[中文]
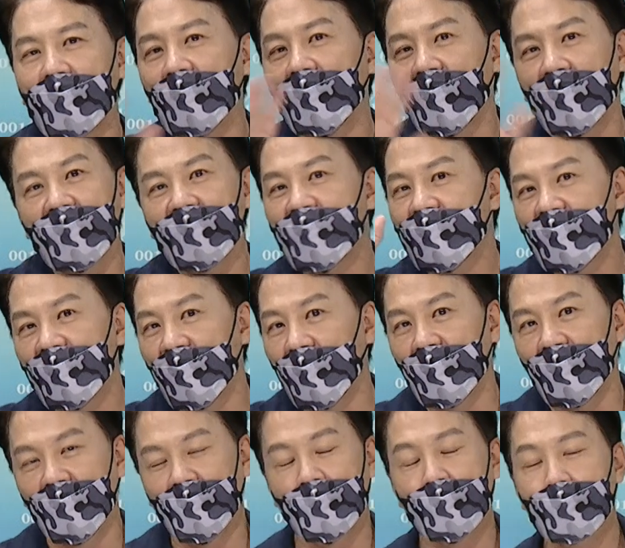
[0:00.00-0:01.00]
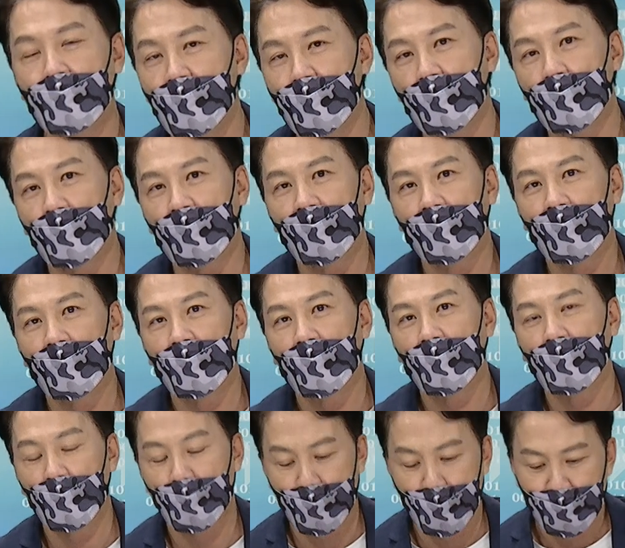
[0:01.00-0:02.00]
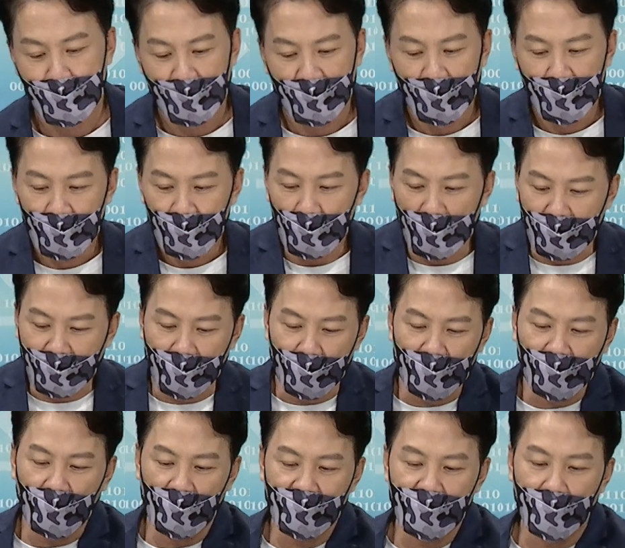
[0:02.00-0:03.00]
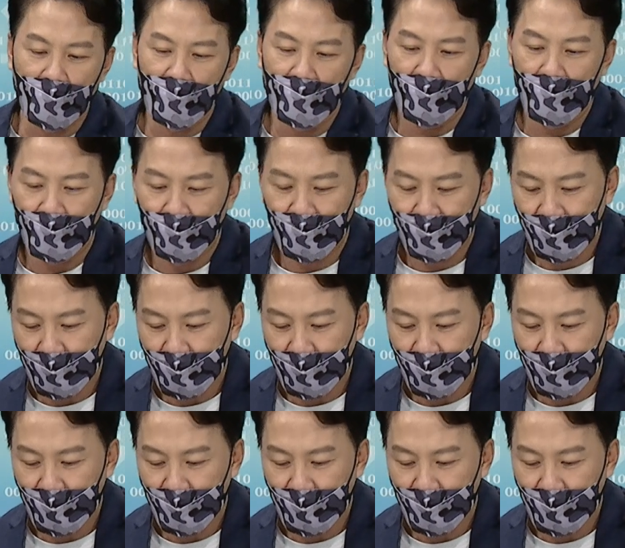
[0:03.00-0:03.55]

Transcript: 人可以适合你。所以各位投资朋友们，